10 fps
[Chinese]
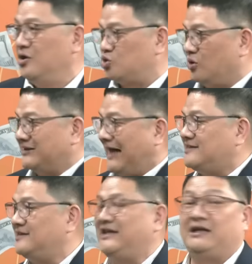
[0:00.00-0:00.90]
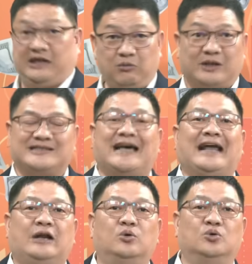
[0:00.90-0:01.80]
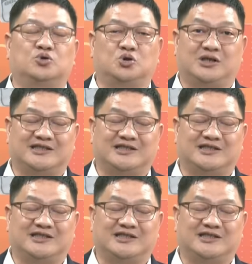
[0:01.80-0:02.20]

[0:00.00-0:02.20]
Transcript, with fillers: 说台积电，因为再来陆陆续续